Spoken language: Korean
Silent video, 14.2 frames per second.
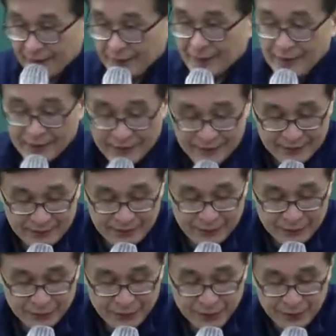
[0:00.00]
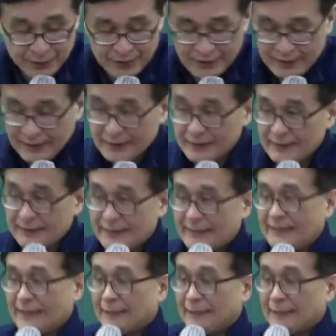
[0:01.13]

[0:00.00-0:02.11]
자, 여러분 이